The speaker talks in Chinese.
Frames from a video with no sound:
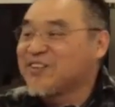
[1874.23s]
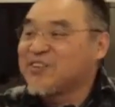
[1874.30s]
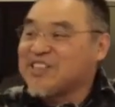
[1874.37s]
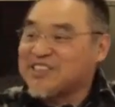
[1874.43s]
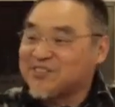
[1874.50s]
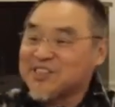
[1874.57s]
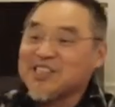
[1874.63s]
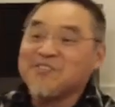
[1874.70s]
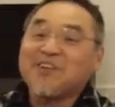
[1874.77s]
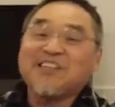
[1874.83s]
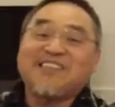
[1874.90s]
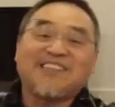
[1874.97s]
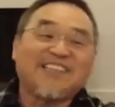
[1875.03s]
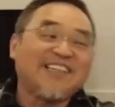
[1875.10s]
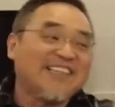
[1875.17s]
为什么？因为他
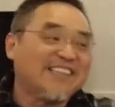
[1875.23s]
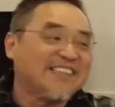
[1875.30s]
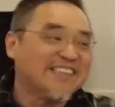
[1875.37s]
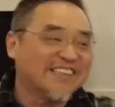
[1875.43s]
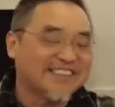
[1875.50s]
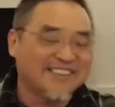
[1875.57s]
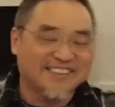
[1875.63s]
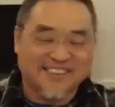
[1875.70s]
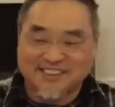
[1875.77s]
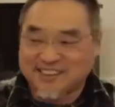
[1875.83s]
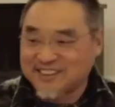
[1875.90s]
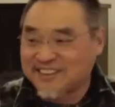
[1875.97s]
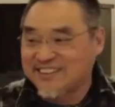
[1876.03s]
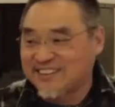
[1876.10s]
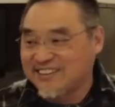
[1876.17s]
经营这个事情，
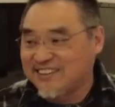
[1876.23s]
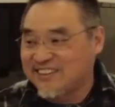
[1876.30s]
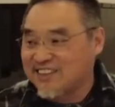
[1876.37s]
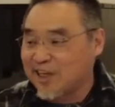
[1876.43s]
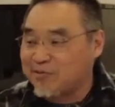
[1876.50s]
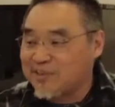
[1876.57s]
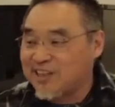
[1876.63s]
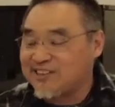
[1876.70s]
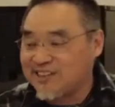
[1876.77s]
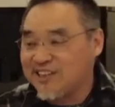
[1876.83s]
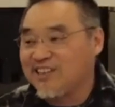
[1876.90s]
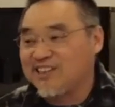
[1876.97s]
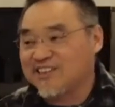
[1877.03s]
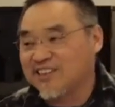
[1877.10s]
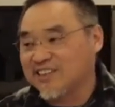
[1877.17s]
他们在经
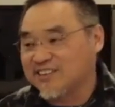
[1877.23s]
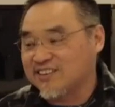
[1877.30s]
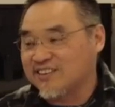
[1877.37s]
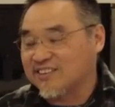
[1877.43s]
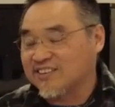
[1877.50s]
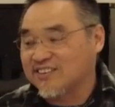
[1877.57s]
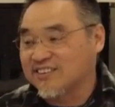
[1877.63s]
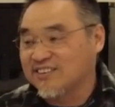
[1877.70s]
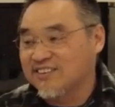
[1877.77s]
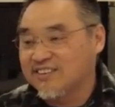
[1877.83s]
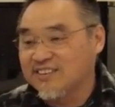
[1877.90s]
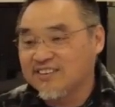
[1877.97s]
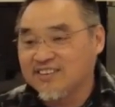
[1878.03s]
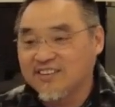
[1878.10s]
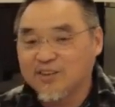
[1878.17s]
营这个事情，
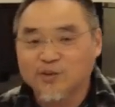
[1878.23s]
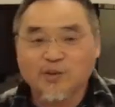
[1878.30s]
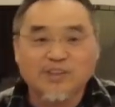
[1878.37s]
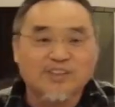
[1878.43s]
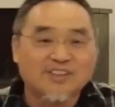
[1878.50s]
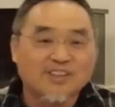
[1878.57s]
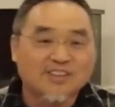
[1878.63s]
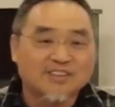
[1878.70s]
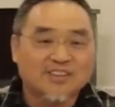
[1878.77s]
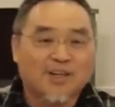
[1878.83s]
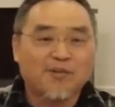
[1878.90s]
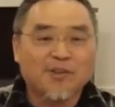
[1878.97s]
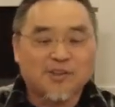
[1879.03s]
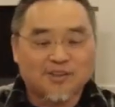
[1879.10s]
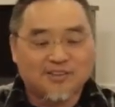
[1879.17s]
所以他
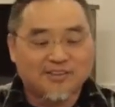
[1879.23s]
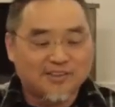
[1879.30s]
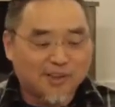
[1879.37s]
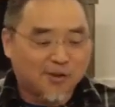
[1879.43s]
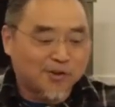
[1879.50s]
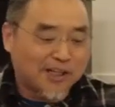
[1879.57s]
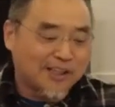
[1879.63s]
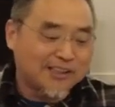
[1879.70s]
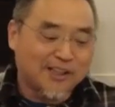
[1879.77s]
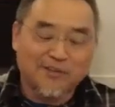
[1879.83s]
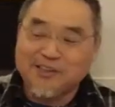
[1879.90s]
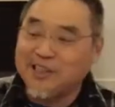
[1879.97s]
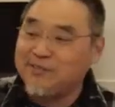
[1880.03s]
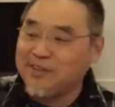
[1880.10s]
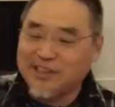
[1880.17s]
们像我刚讲的
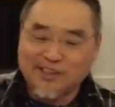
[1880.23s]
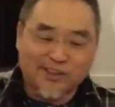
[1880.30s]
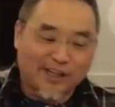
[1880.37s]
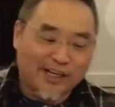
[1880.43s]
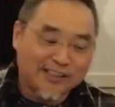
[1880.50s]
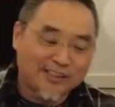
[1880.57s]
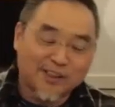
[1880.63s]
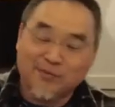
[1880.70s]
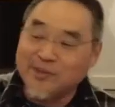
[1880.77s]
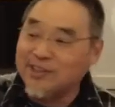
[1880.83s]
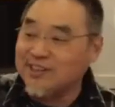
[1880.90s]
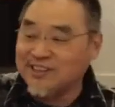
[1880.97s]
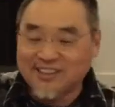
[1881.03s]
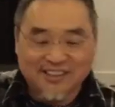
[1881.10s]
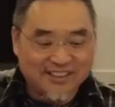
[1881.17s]
前面那小孩子有没有？
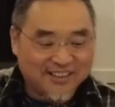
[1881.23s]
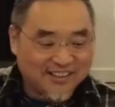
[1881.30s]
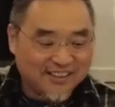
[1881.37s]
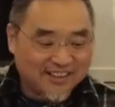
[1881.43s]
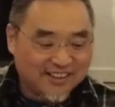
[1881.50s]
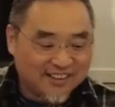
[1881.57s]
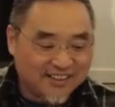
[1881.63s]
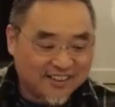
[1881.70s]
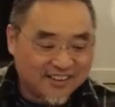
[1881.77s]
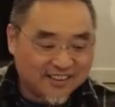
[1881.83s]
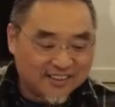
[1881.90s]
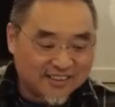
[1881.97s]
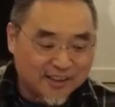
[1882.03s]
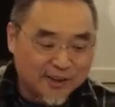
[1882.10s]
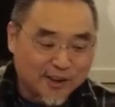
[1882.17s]

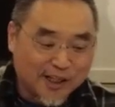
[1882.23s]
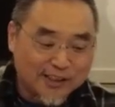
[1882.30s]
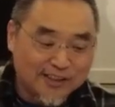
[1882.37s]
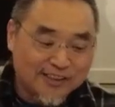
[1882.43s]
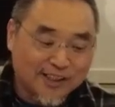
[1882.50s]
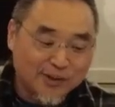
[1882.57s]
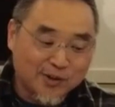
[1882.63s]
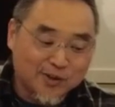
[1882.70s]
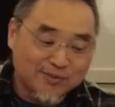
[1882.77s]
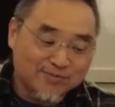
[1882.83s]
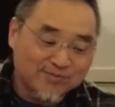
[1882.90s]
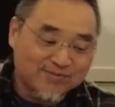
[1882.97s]
这个小孩子他就。